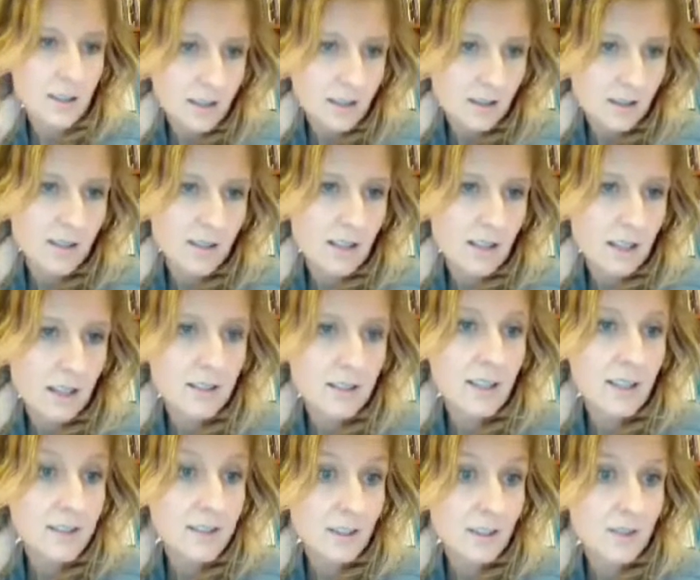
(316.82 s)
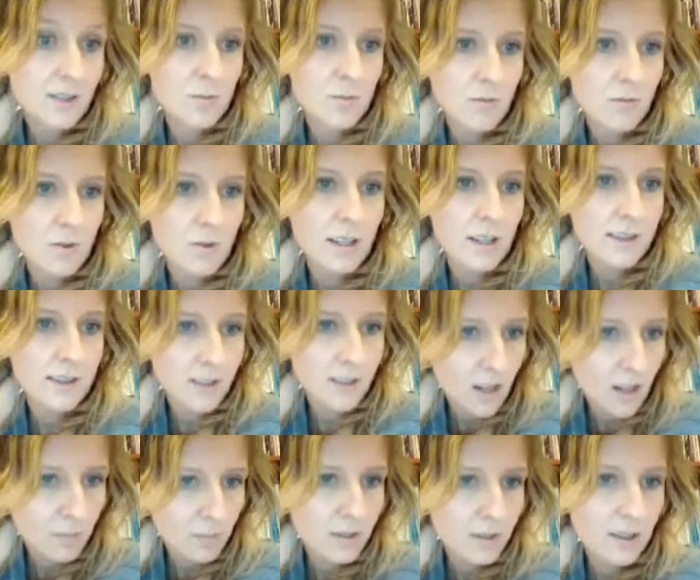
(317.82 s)
e, angielskie słowo
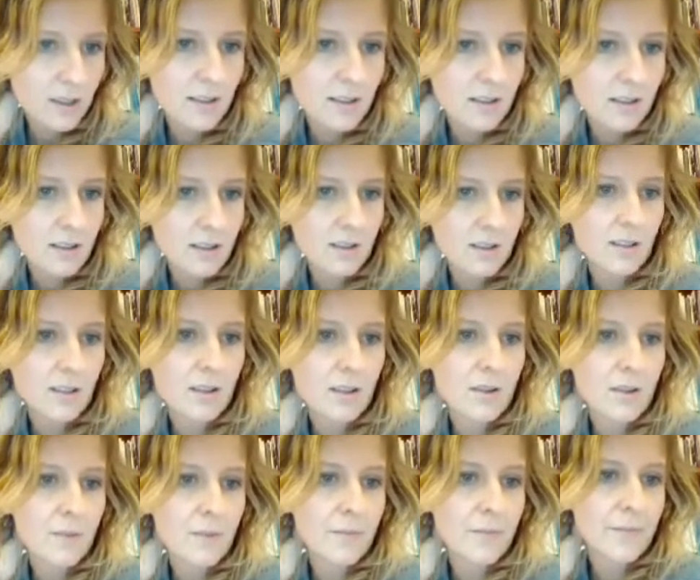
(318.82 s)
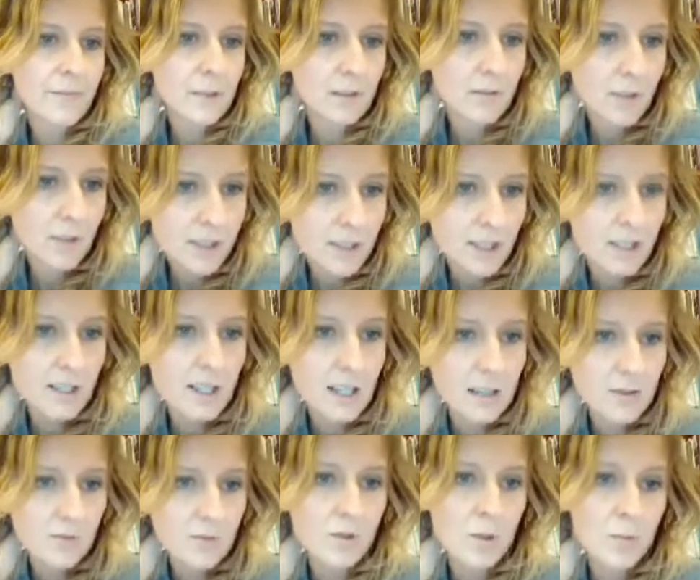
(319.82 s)
grabbing, e, wycinanie
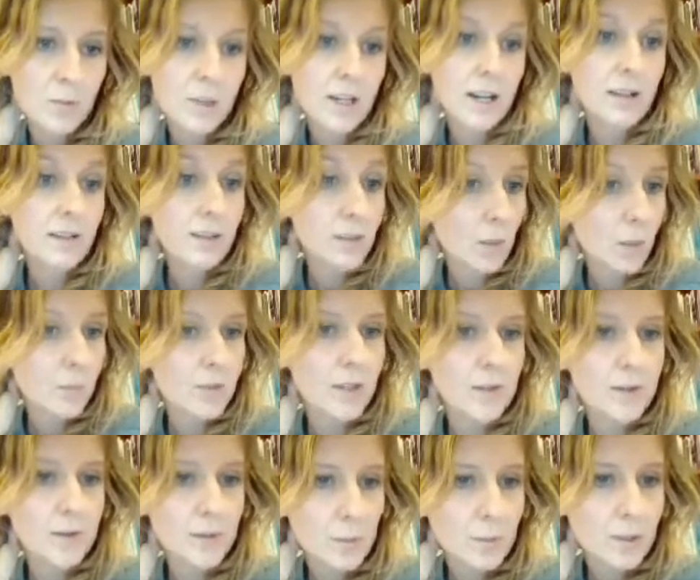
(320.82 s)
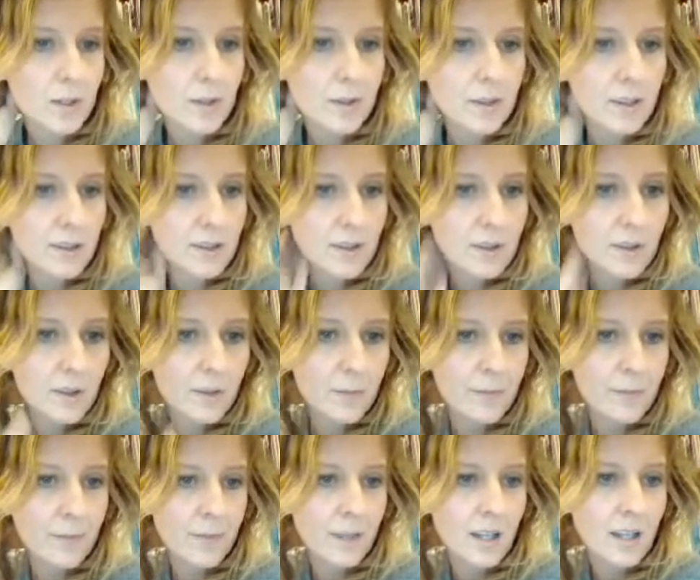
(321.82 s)
lasów tropikalnych. Dobrze, super.
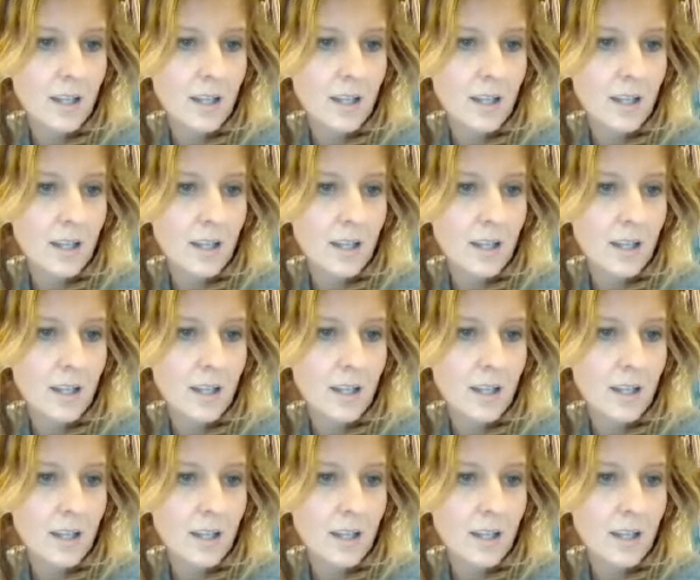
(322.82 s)
E,